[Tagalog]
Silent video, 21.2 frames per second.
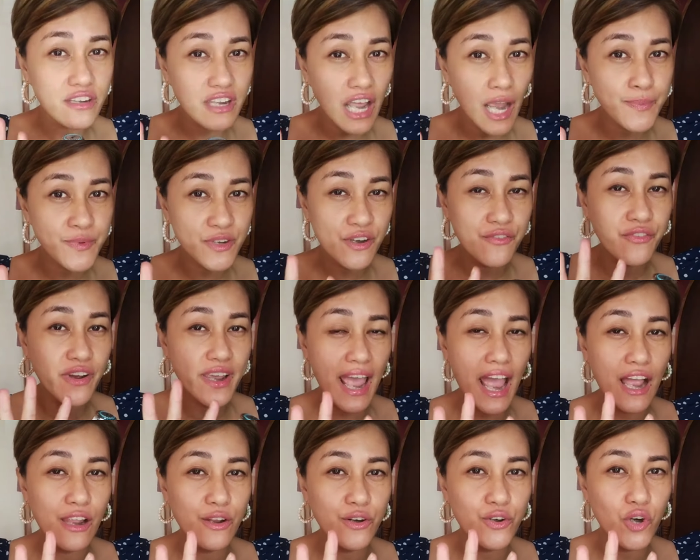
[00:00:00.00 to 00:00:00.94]
types of
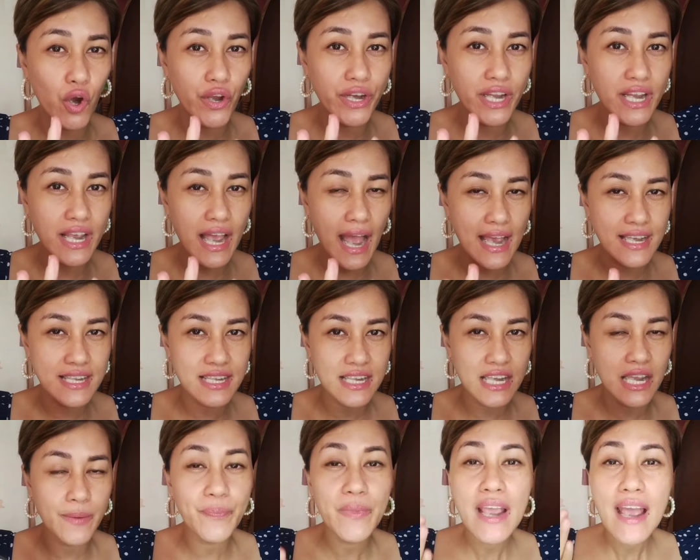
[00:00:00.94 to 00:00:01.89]
hyaluronic
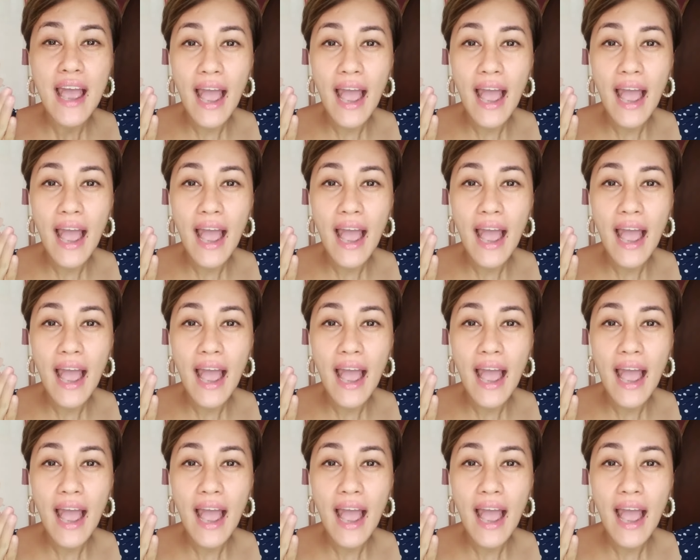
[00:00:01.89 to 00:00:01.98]
acid.